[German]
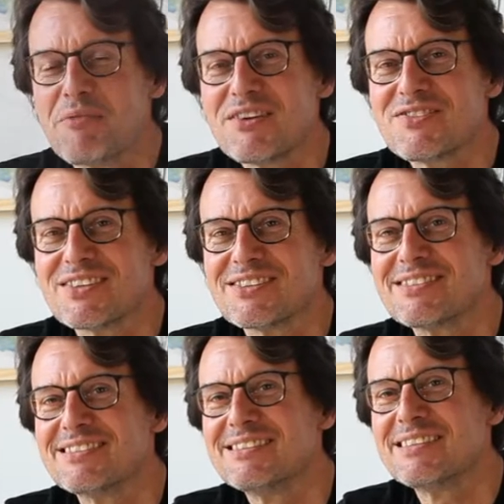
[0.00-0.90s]
ich weiß
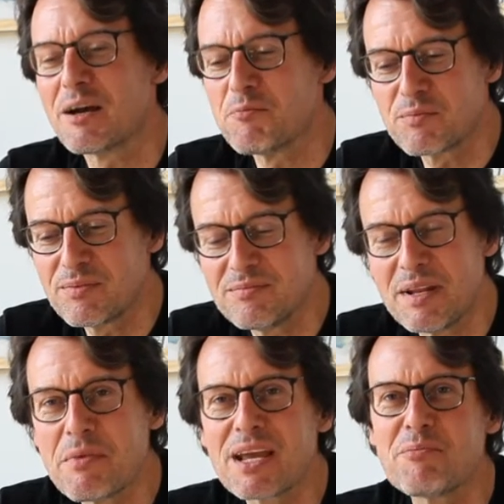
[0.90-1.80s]
das. Sie haben
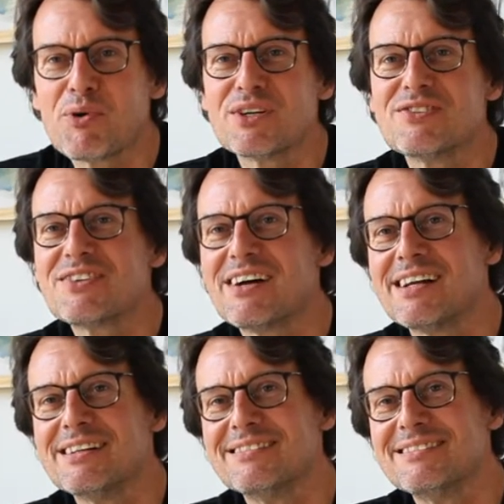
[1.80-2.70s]
eine Menge
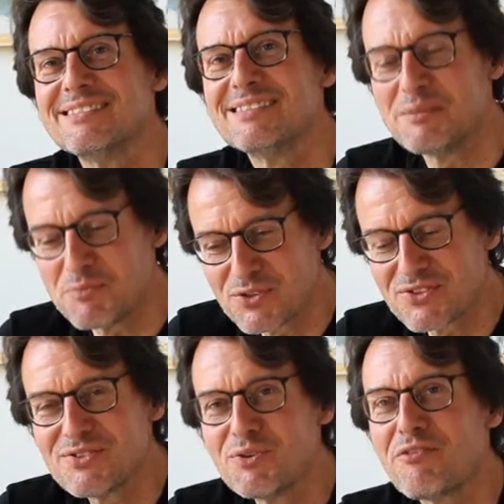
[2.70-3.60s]
Potenzial, Sie
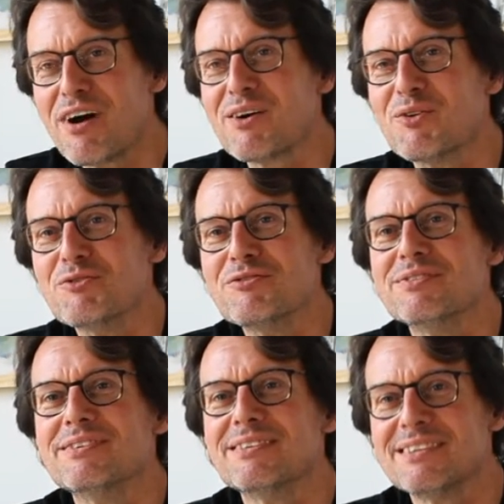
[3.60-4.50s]
müssen es nur
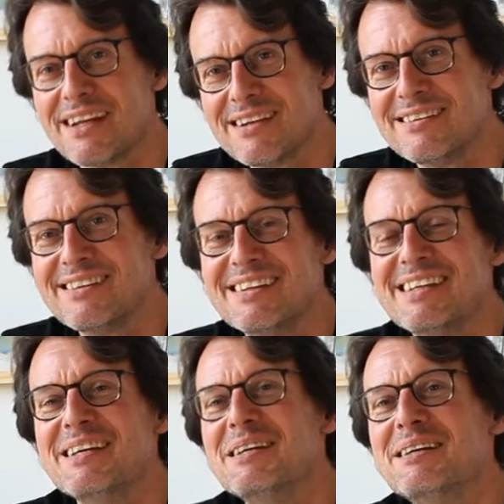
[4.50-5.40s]
wachrufen. Und dann
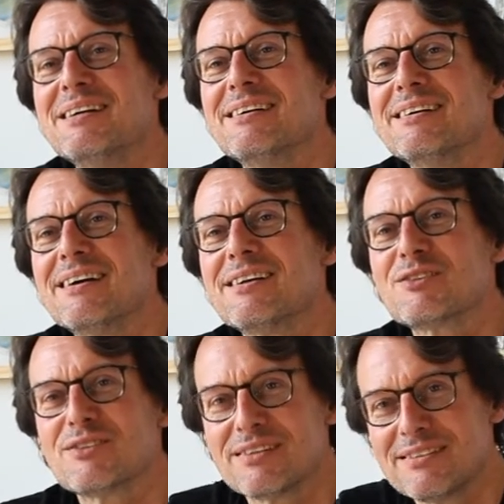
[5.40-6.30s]
hat
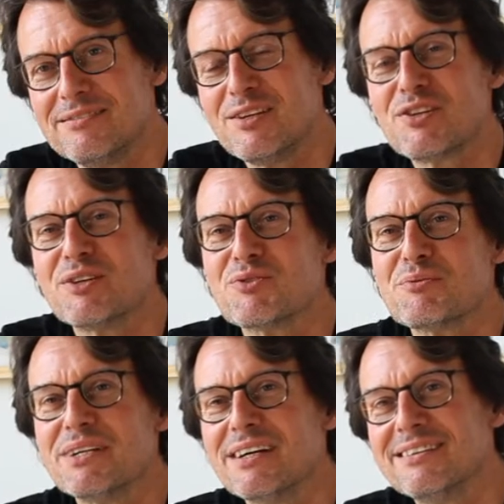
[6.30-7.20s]
er gesagt, wir sehen
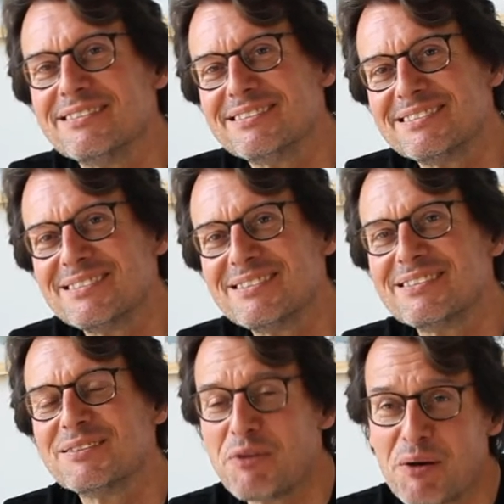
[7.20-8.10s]
uns wieder.
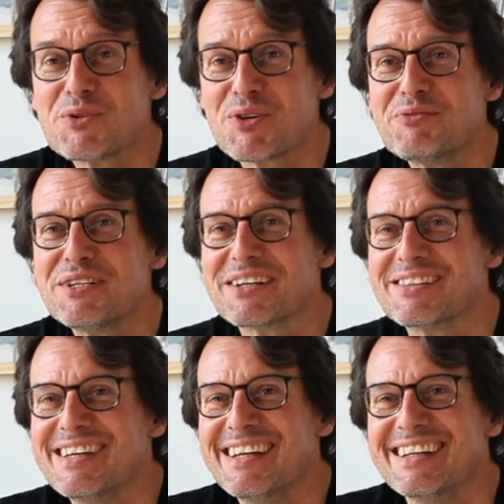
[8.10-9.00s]
Und wir haben uns auch wieder
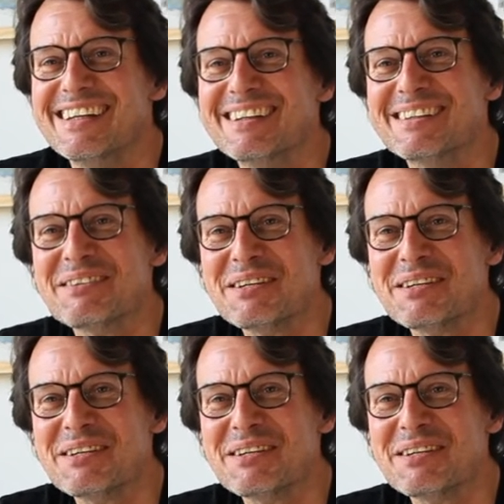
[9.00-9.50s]
gesehen,